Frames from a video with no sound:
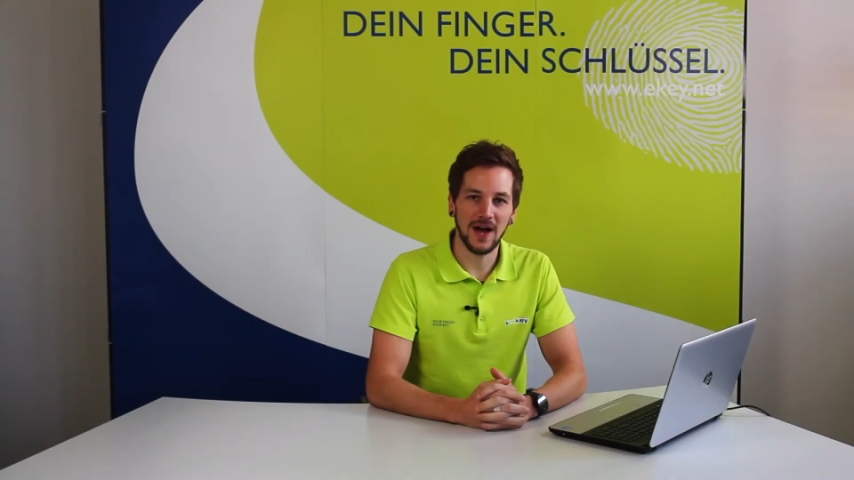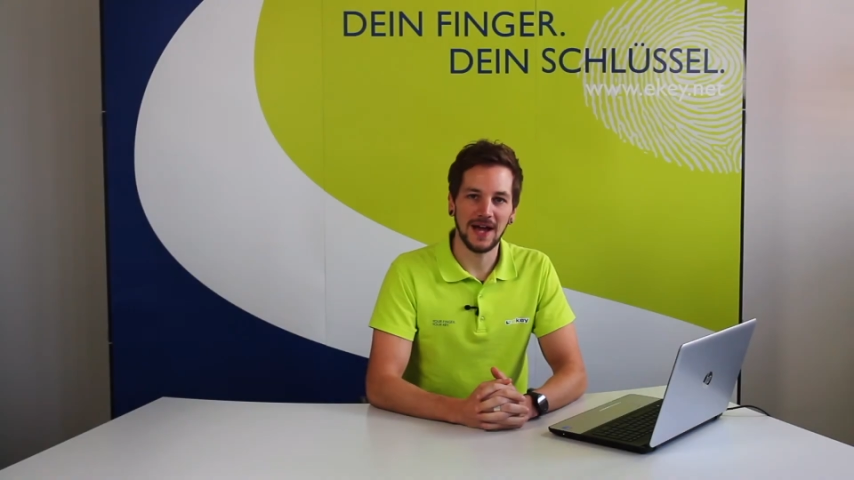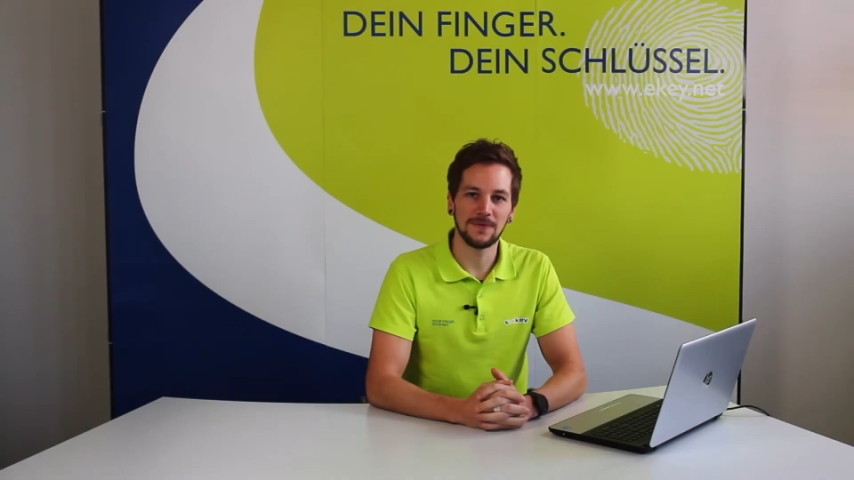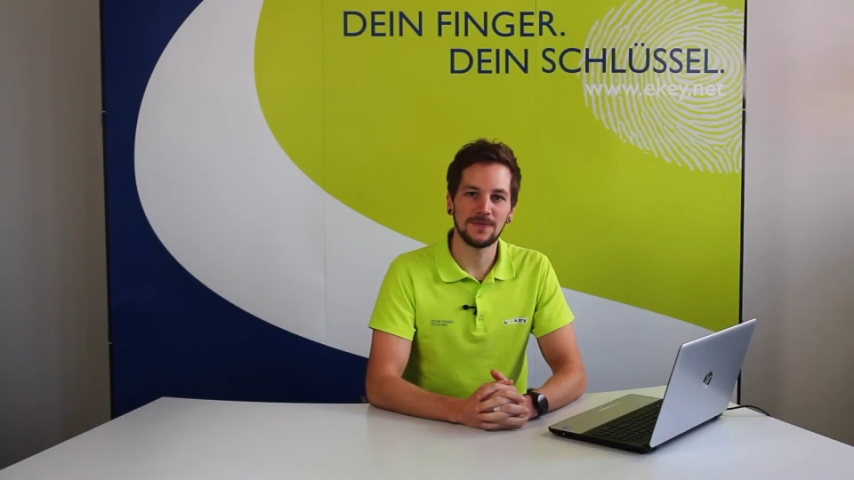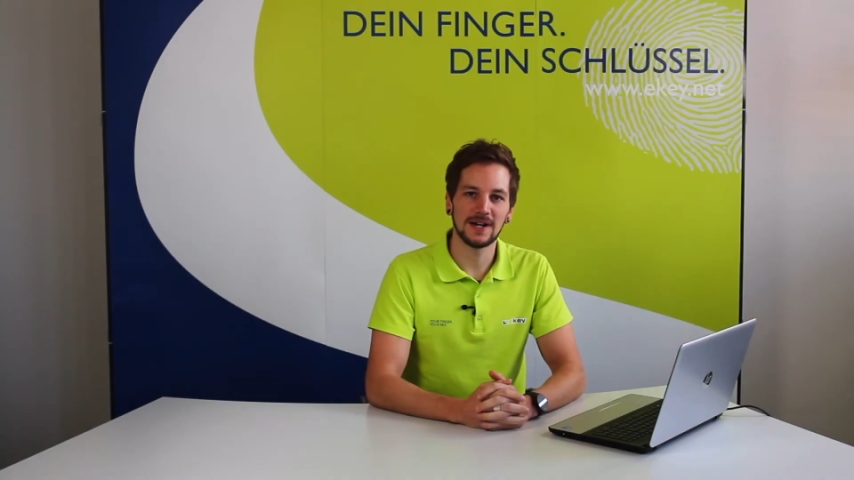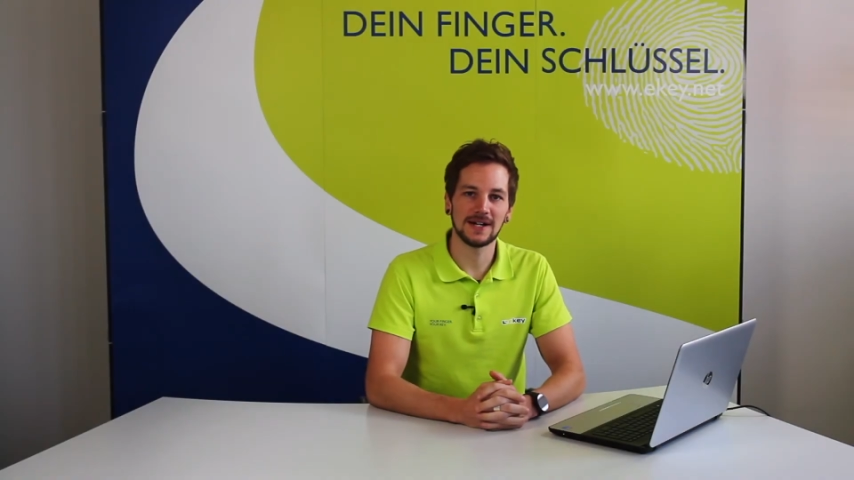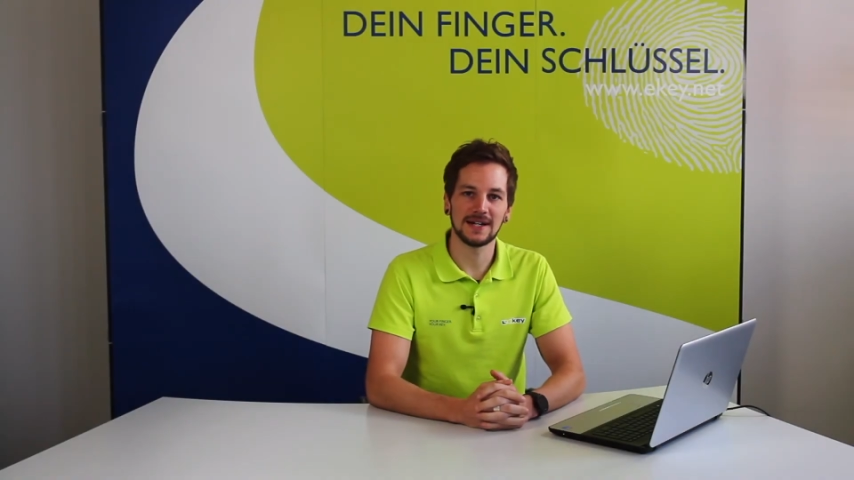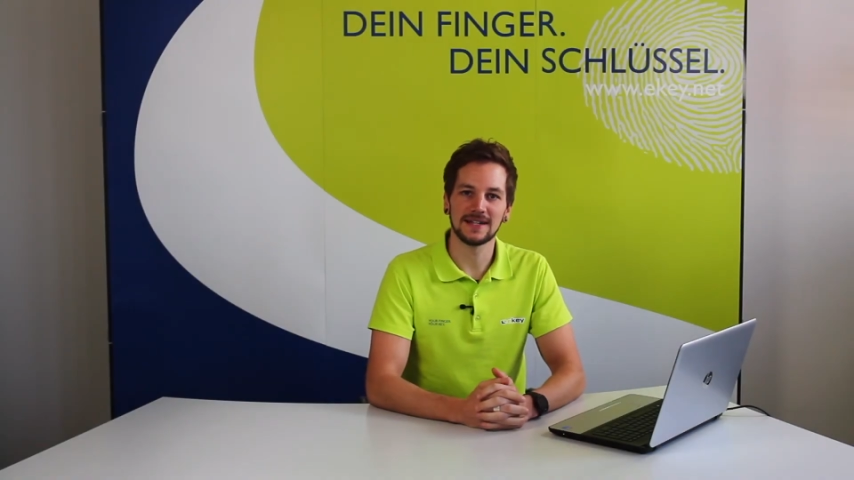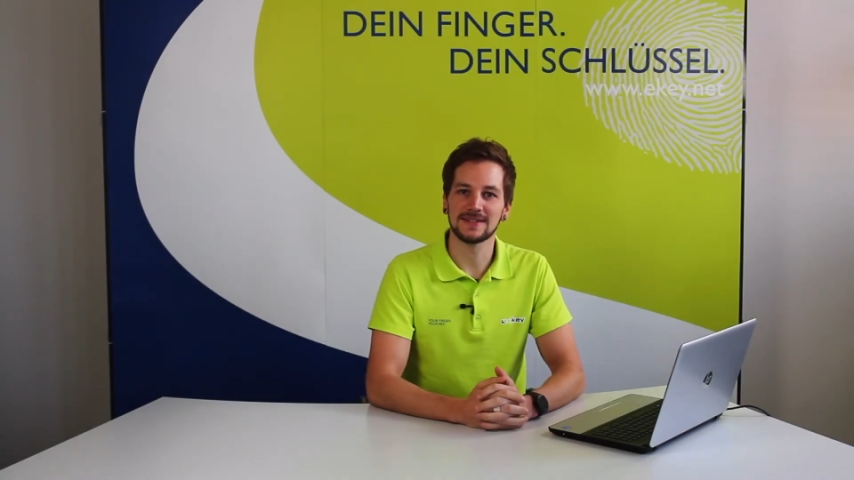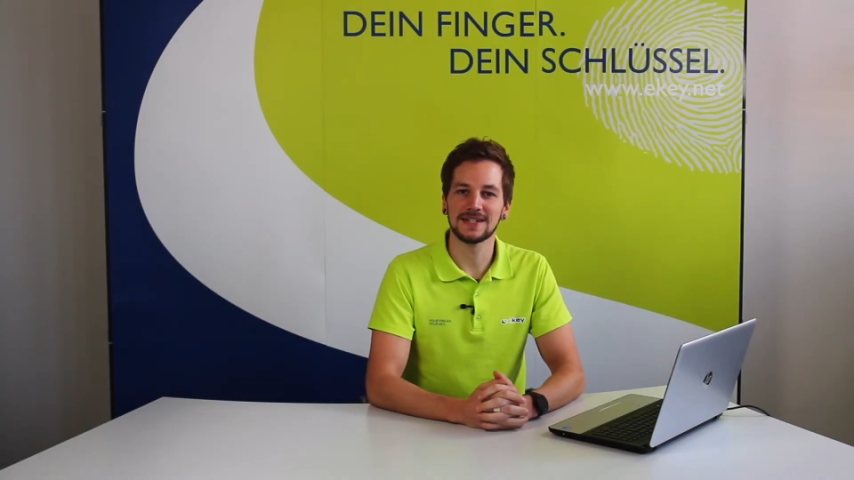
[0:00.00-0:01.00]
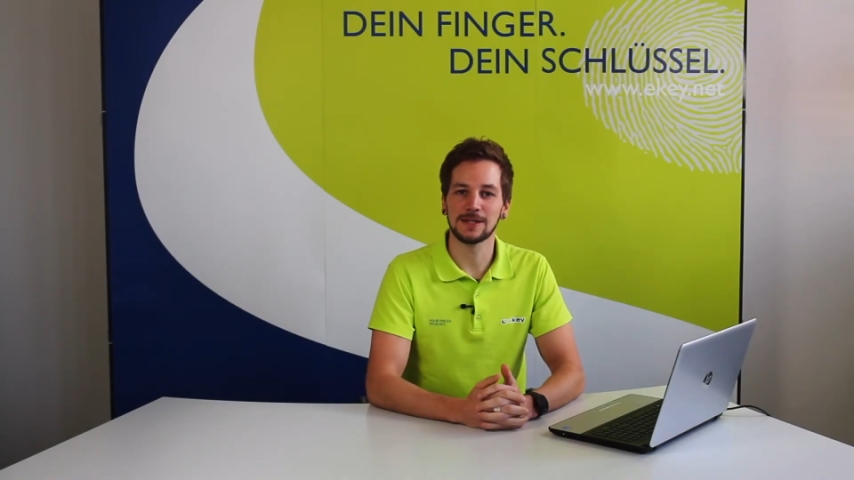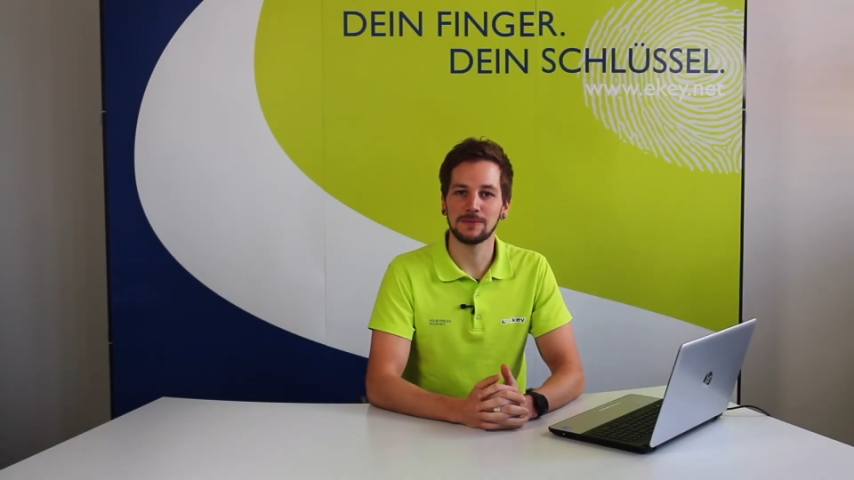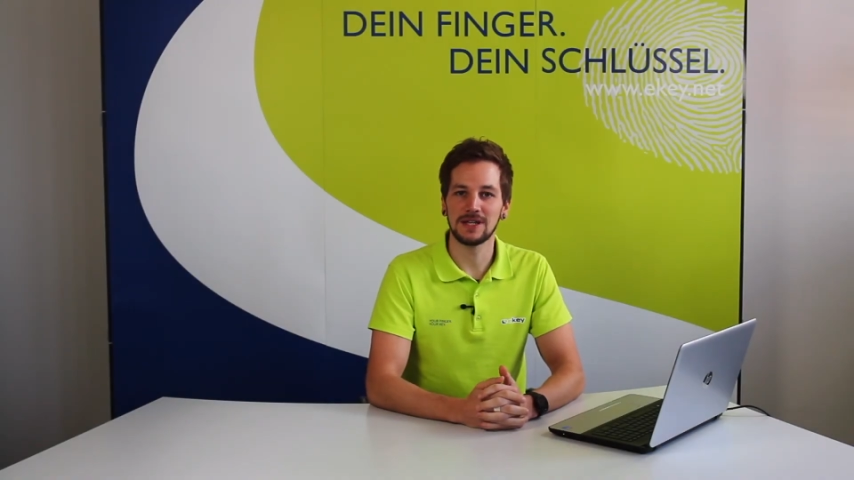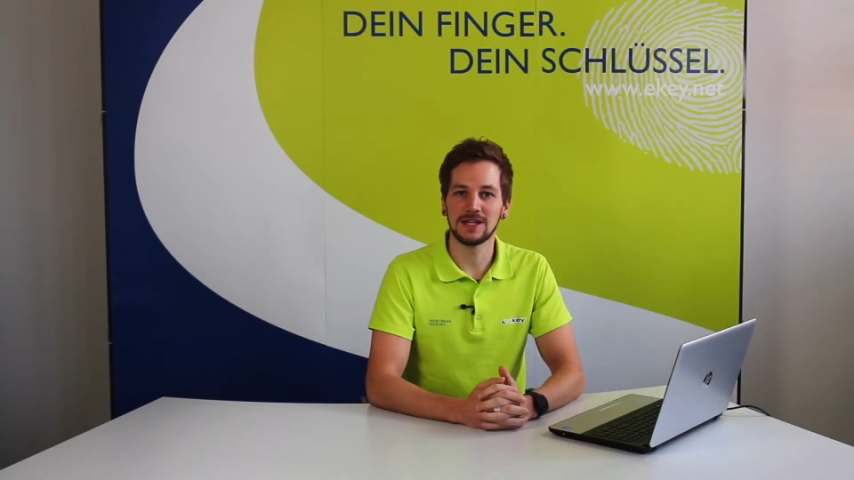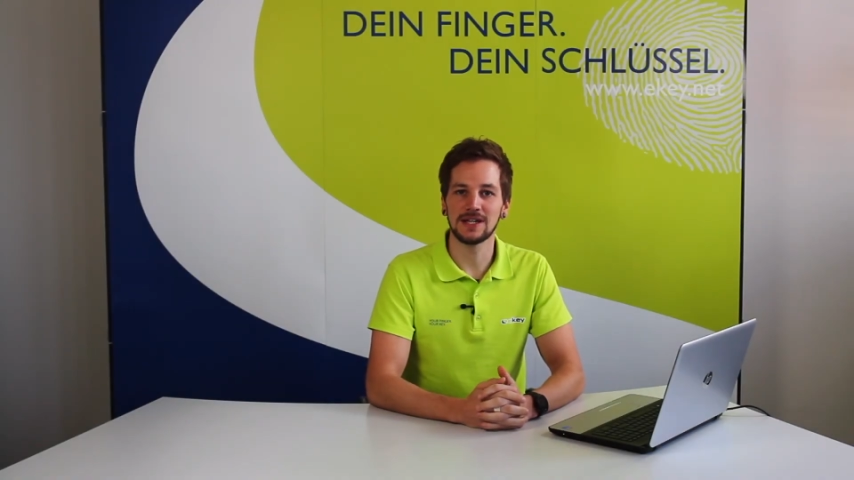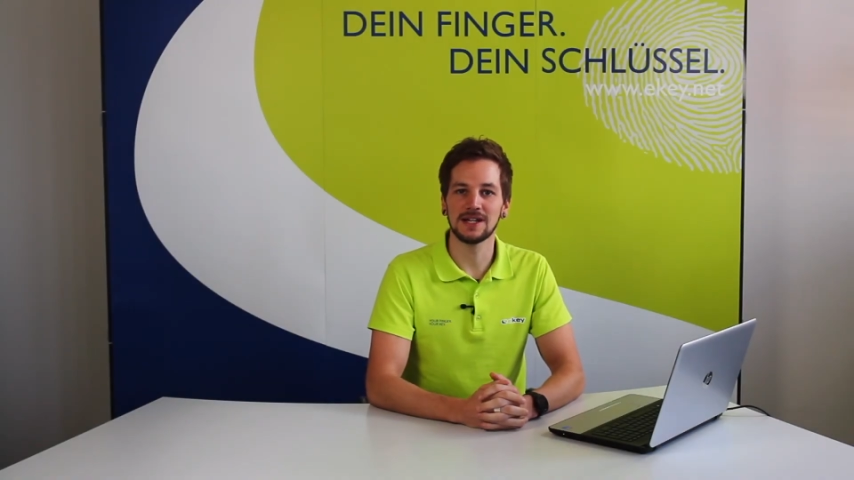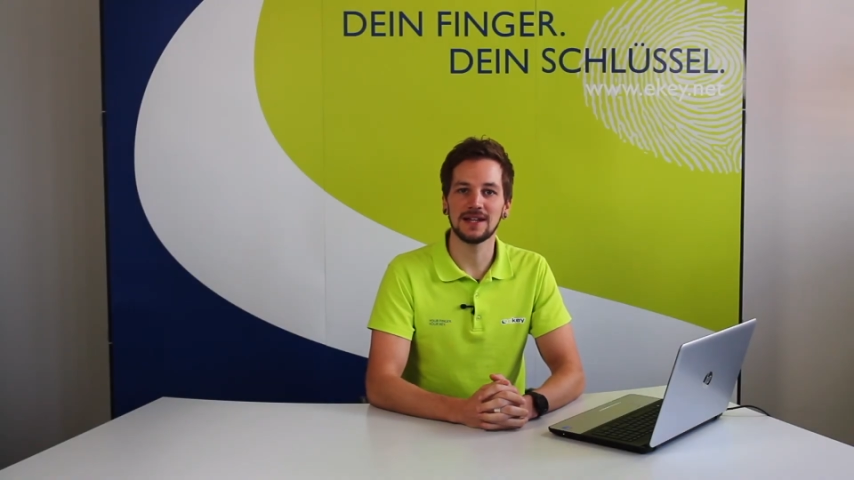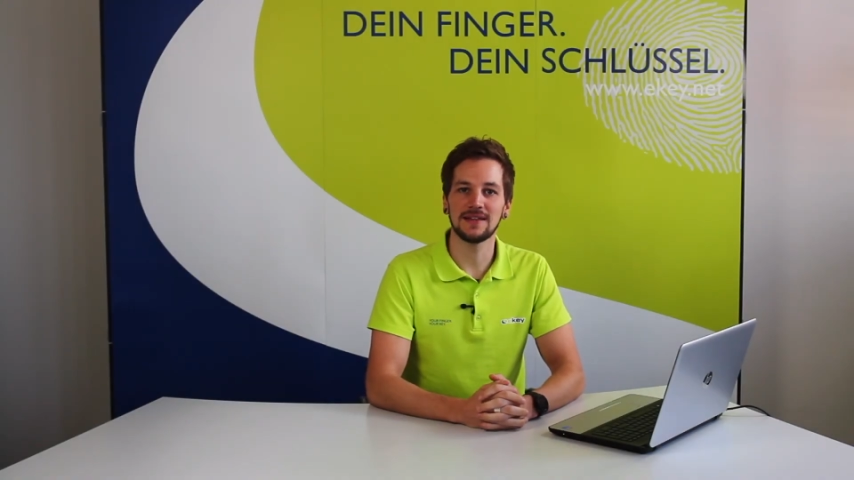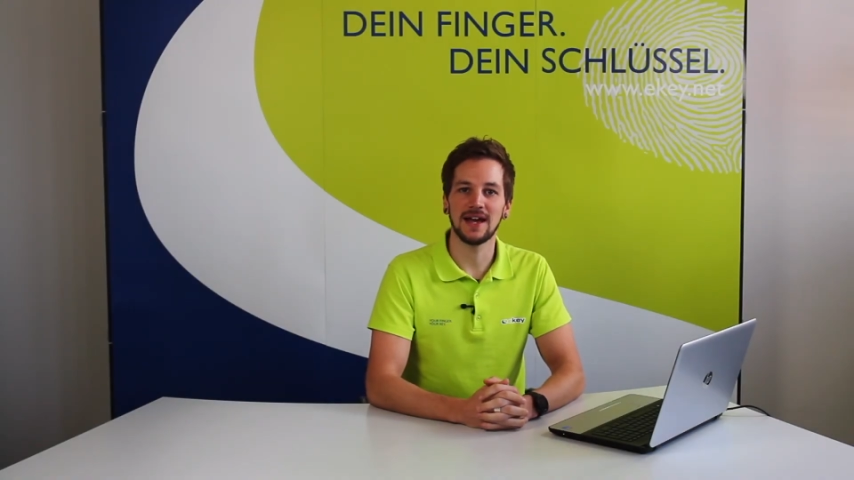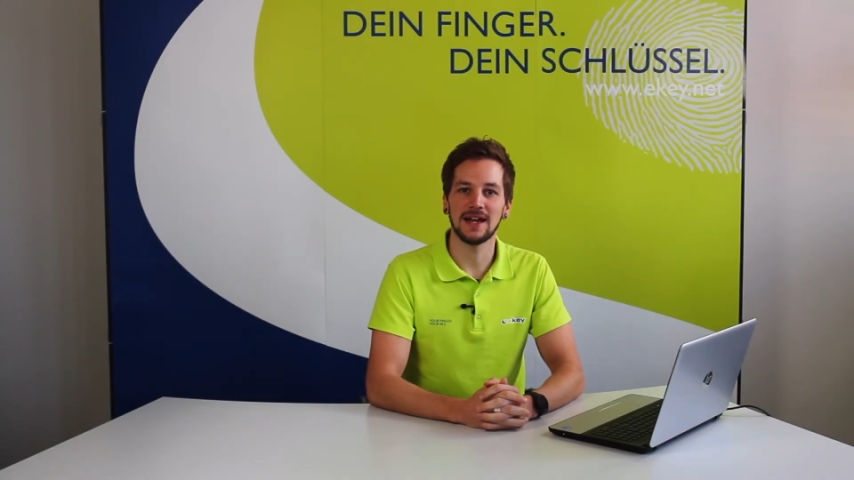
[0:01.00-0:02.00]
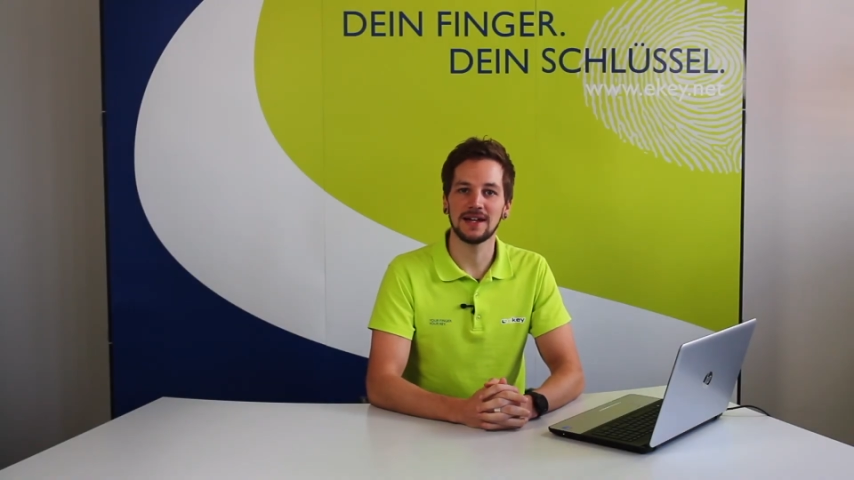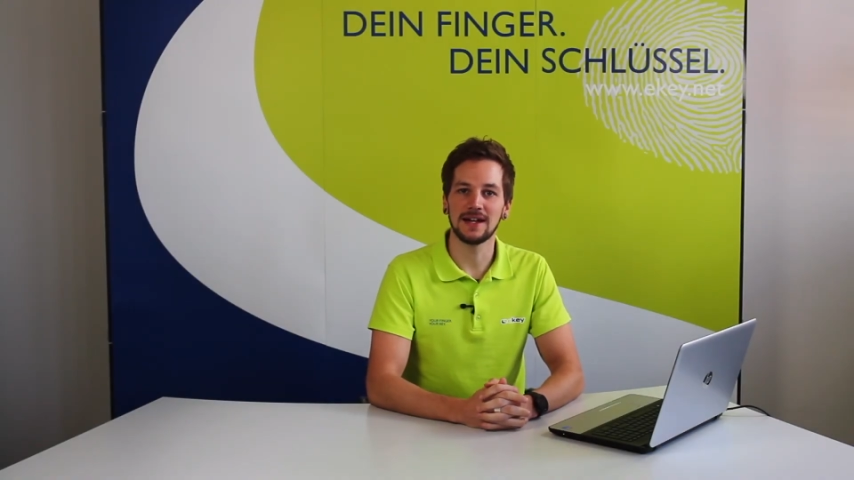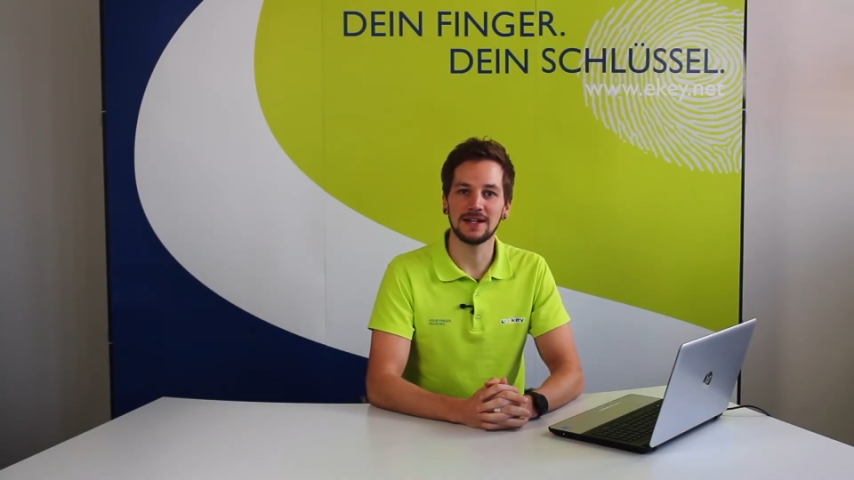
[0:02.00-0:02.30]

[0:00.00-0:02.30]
einfach lässt sich im eKinet eine